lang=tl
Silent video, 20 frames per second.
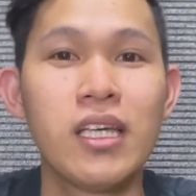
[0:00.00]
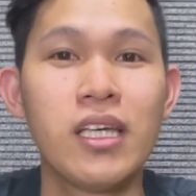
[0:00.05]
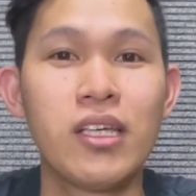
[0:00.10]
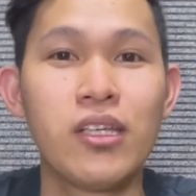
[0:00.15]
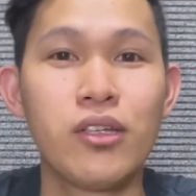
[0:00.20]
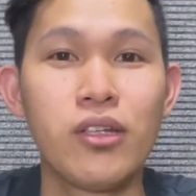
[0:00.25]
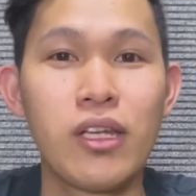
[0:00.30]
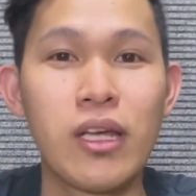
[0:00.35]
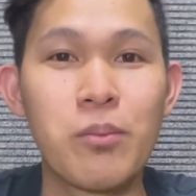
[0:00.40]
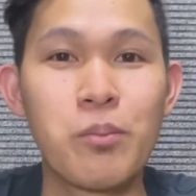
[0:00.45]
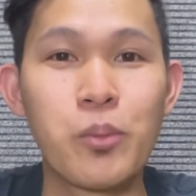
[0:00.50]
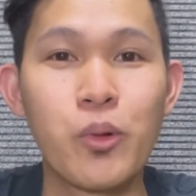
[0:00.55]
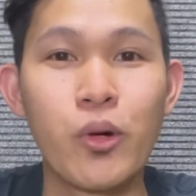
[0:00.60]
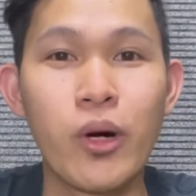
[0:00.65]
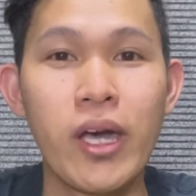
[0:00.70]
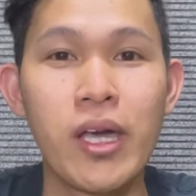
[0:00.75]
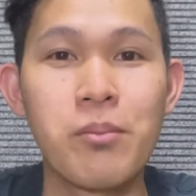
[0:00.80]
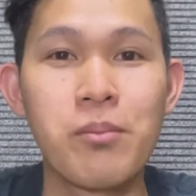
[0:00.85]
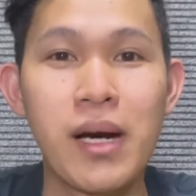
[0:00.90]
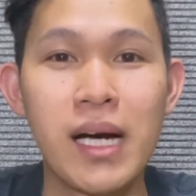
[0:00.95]
Yun lang po
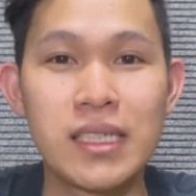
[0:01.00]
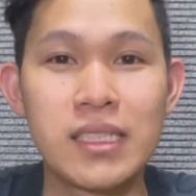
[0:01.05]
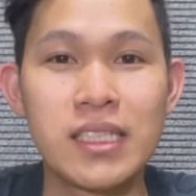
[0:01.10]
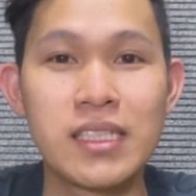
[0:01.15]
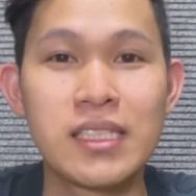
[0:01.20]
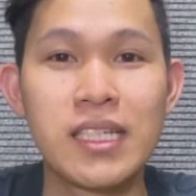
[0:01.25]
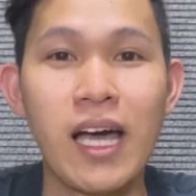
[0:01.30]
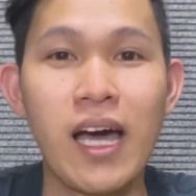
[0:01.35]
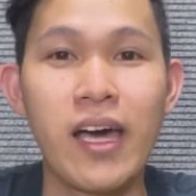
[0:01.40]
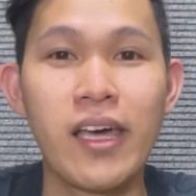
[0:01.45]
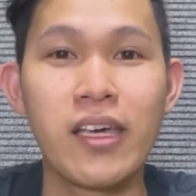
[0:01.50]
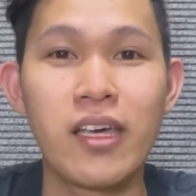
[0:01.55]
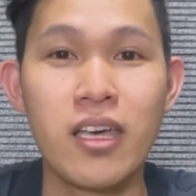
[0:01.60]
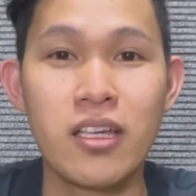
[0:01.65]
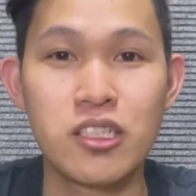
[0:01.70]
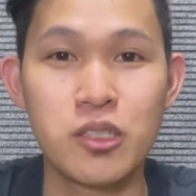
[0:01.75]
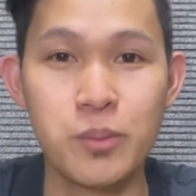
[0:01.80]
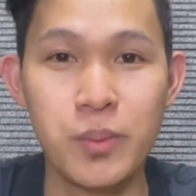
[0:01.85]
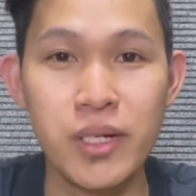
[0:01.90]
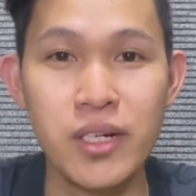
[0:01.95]
ay base sa aking
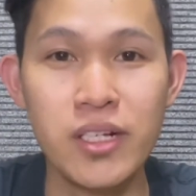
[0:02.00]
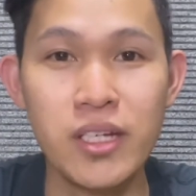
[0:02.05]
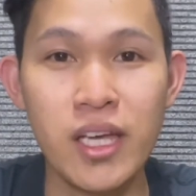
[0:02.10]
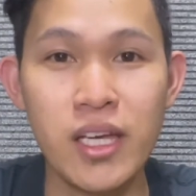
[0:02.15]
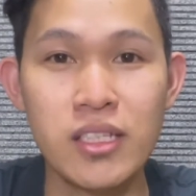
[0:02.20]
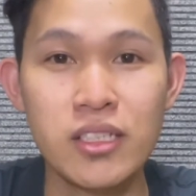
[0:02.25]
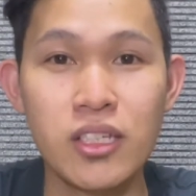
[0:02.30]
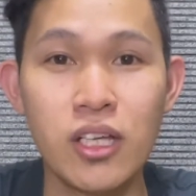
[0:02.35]
experience